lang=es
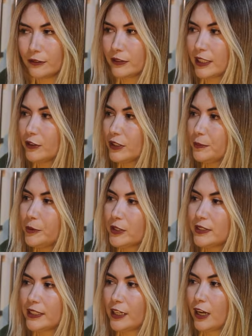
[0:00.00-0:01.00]
O sea, no te
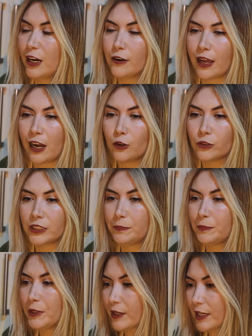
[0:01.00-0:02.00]
puedo decir que algo
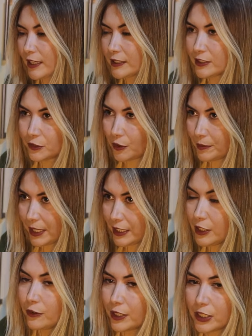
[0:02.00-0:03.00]
típico irlandés comía
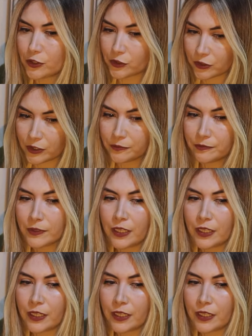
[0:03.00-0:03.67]
ahí con ellos, ¿no?